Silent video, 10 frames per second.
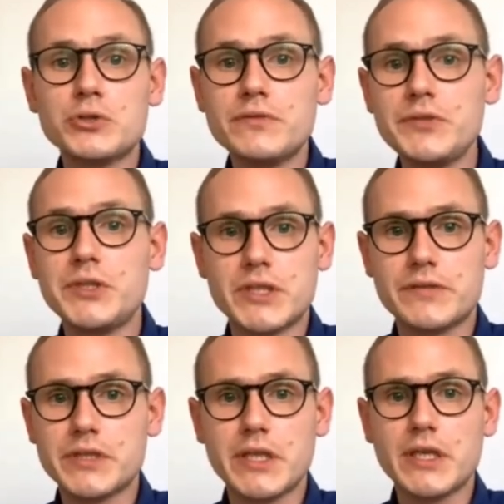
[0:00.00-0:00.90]
Oczywiście, że
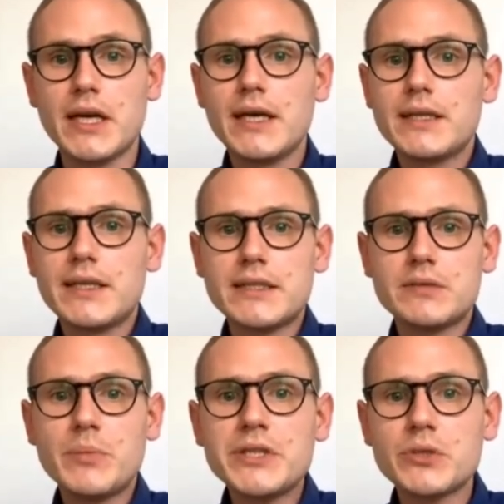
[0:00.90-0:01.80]
wszystkich
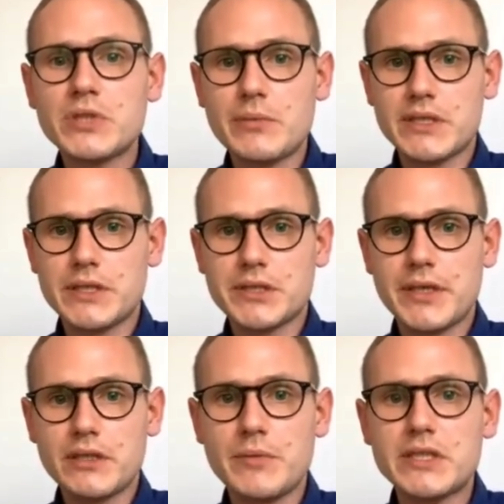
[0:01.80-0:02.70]
nas męczą te
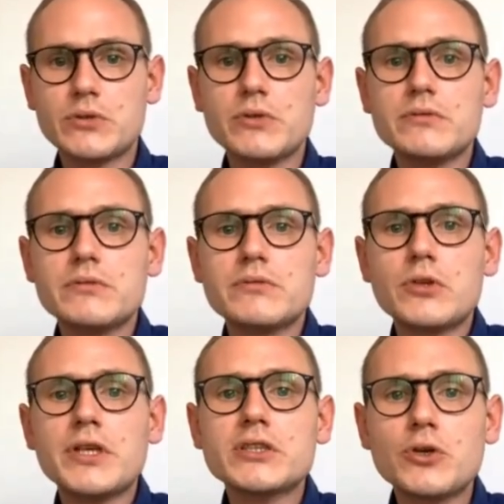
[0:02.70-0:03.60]
maseczki, natomiast no,
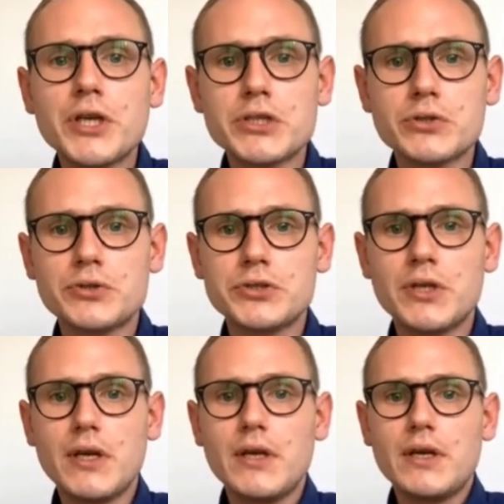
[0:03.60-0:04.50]
to jest
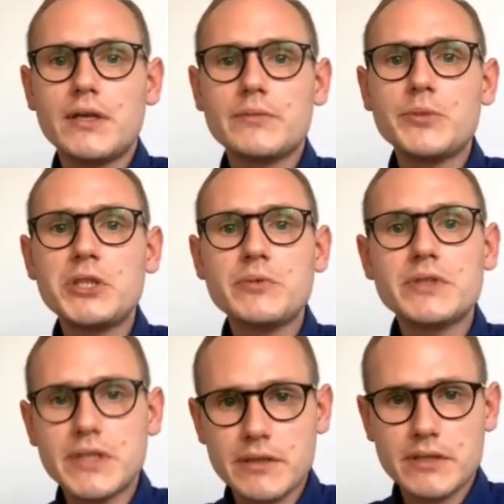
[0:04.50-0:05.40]
konieczność E,
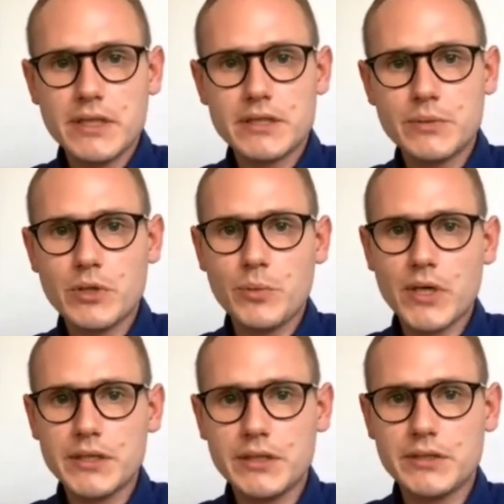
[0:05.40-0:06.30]
musimy się sobie szybko
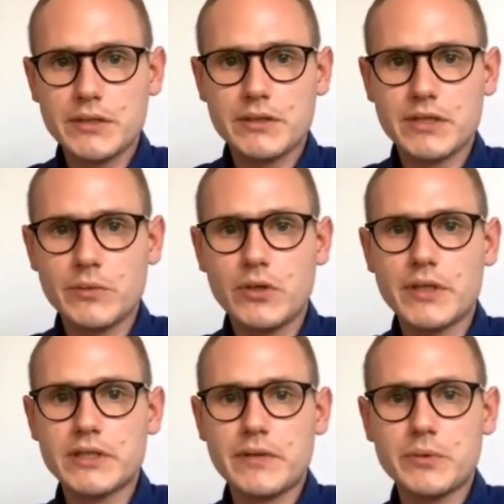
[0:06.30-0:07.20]
poradzić e, z tym
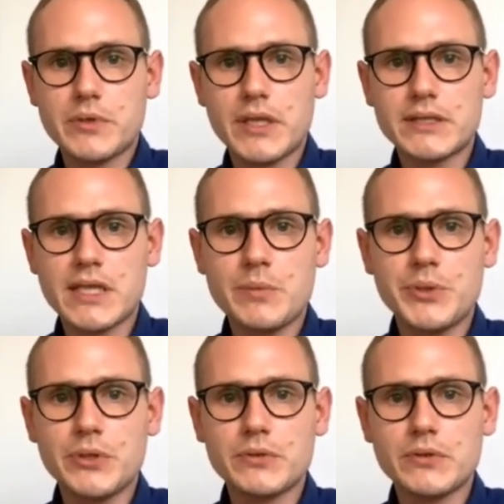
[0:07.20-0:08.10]
cholercem, który nas
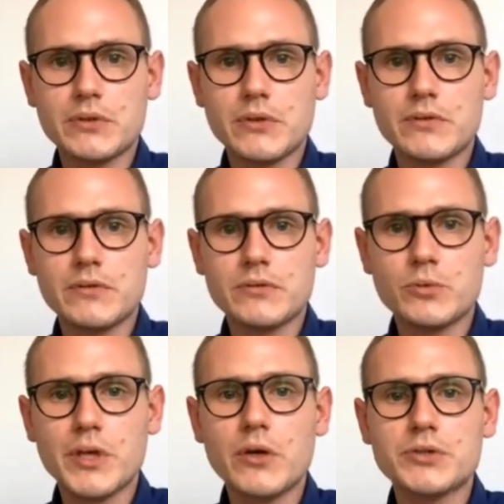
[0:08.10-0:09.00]
trapi od, od, od, od
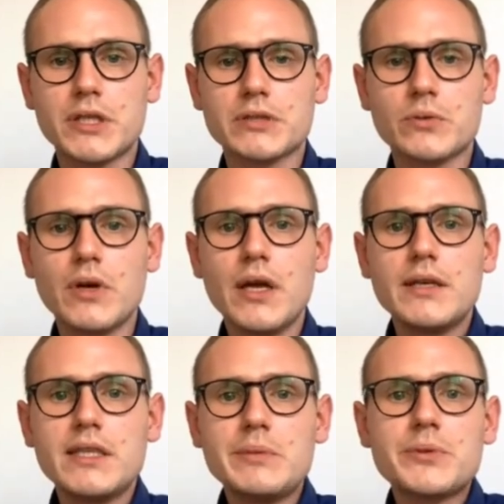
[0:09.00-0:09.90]
długiego czasu
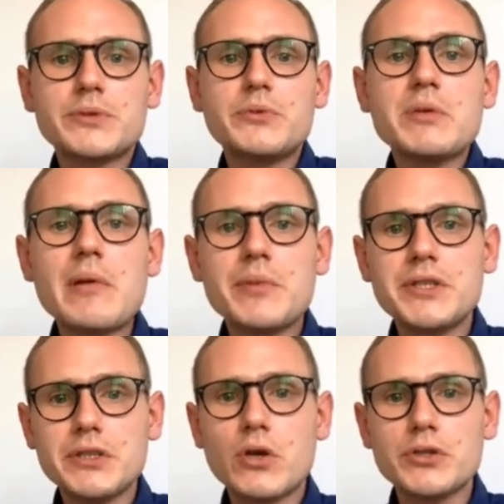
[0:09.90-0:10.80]
i po prostu no, nie mamy
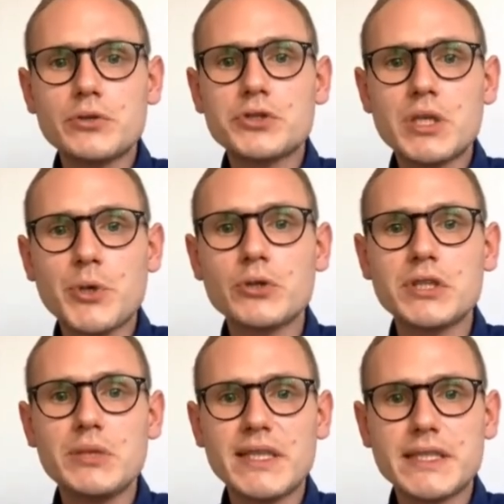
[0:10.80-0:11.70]
innej drogi. No,
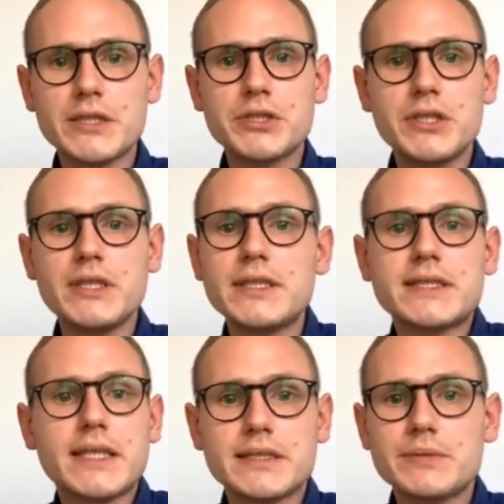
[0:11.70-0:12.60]
szczepionki, maseczki i
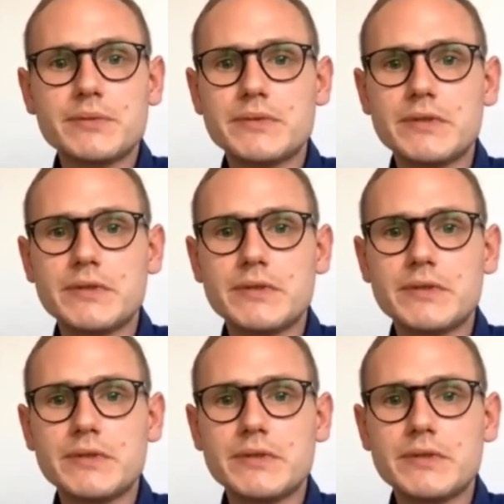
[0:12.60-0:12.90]
dystans.